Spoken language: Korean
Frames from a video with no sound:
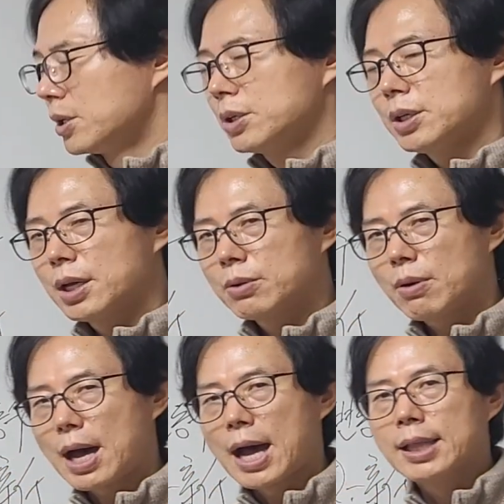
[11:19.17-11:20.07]
의외로
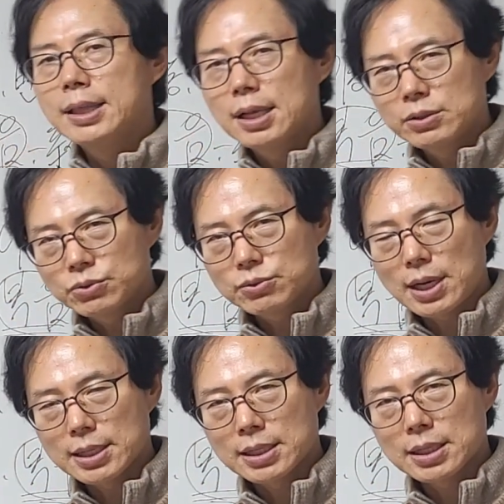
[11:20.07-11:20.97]
안 될
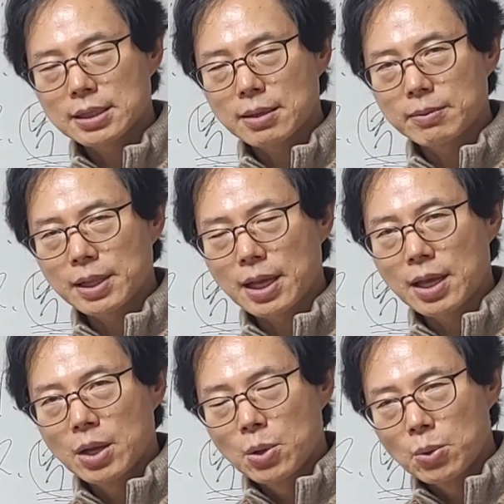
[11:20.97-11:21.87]
수가 있기 때문에
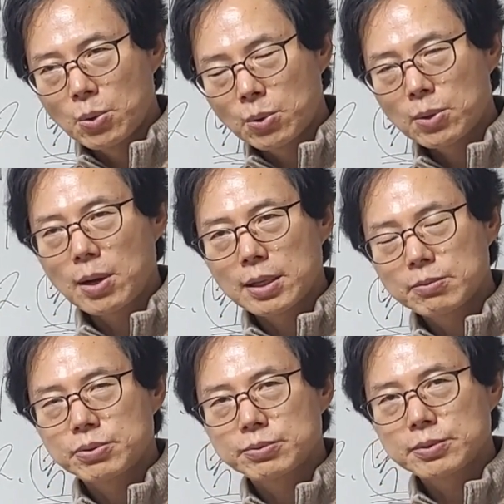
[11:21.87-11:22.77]
그러한
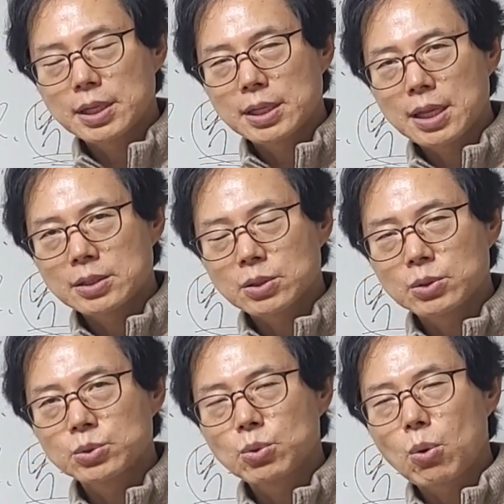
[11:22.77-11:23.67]
부분에
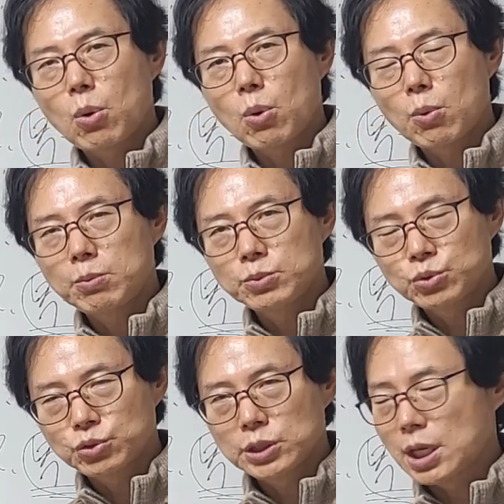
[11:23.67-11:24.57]
대해서는 조금
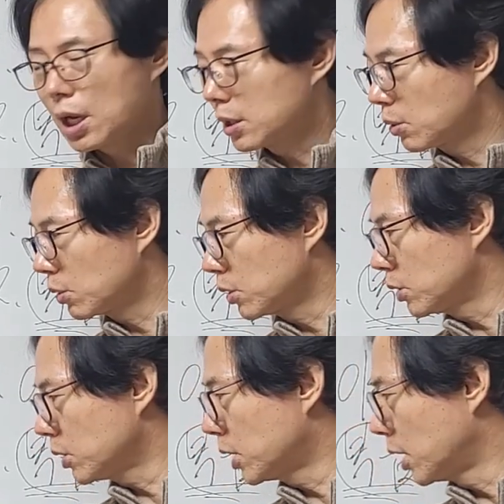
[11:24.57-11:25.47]
주의해야 되고
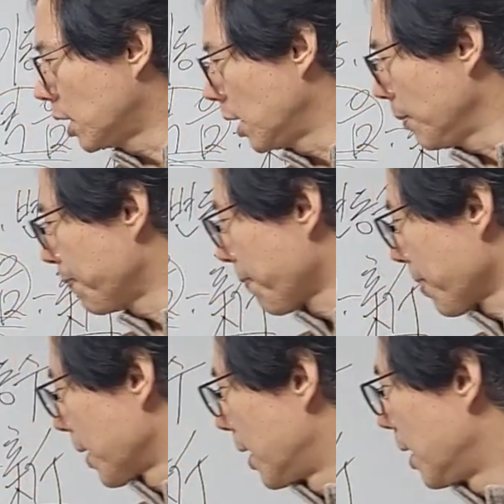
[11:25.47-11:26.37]
특히
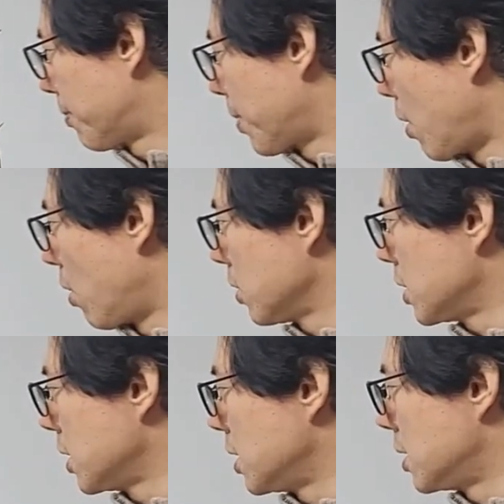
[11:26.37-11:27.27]
이
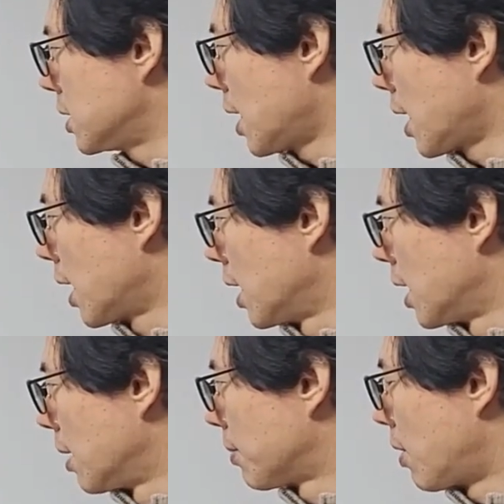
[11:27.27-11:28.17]
병신일생,
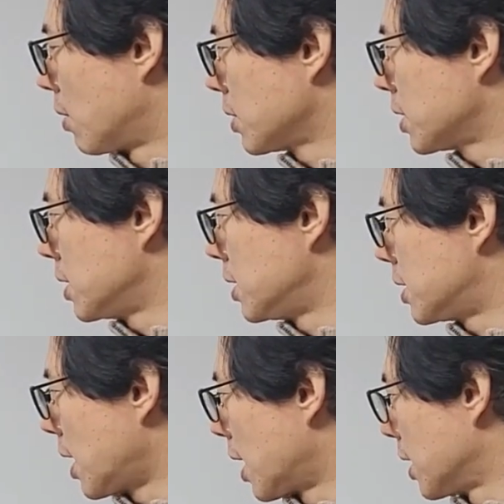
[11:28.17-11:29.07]

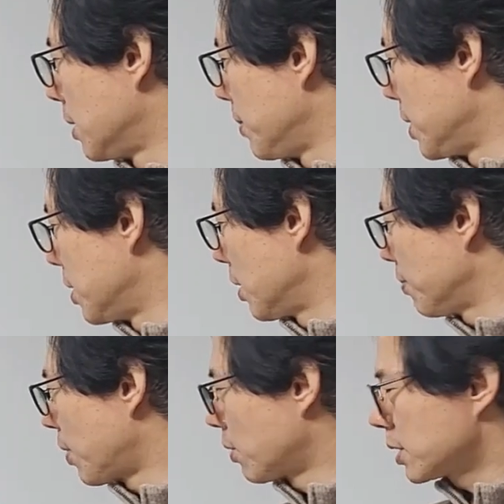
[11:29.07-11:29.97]
병신일생, 이민년
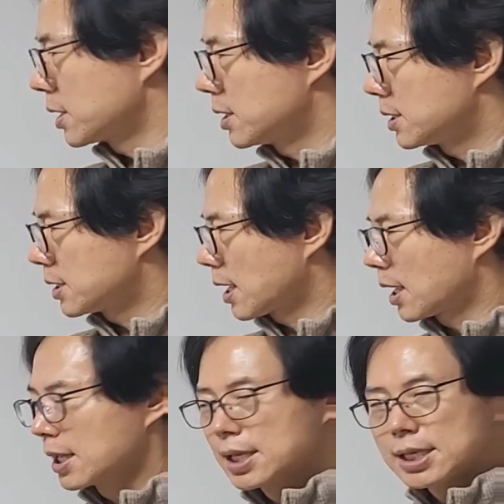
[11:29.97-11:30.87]
병신일생